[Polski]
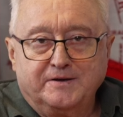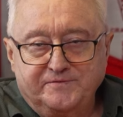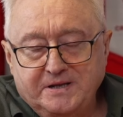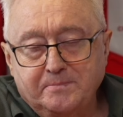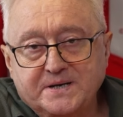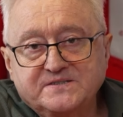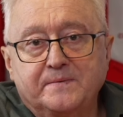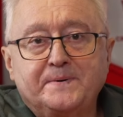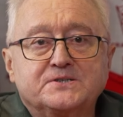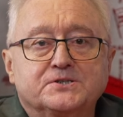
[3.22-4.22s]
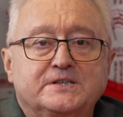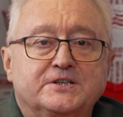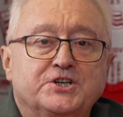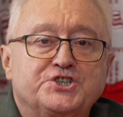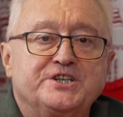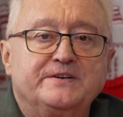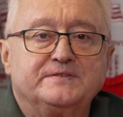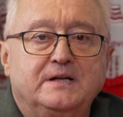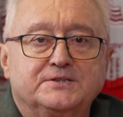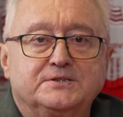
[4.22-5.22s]
Witam Państwa bardzo serdecznie
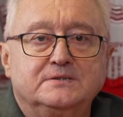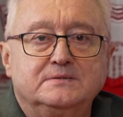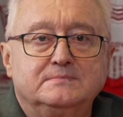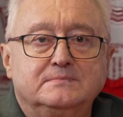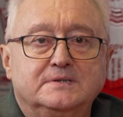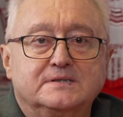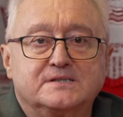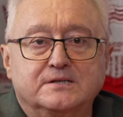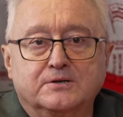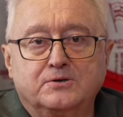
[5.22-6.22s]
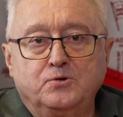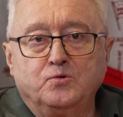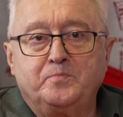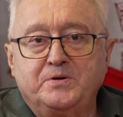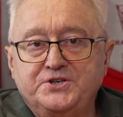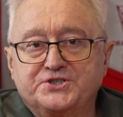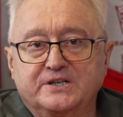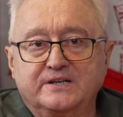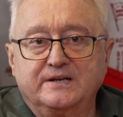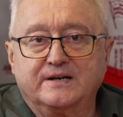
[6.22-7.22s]
w naszym cyklu
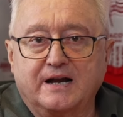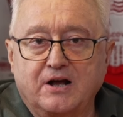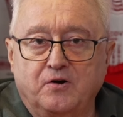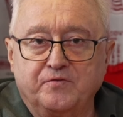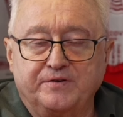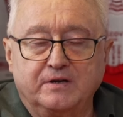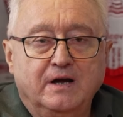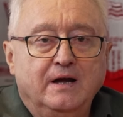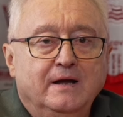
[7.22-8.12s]
Bliżej Krakowi.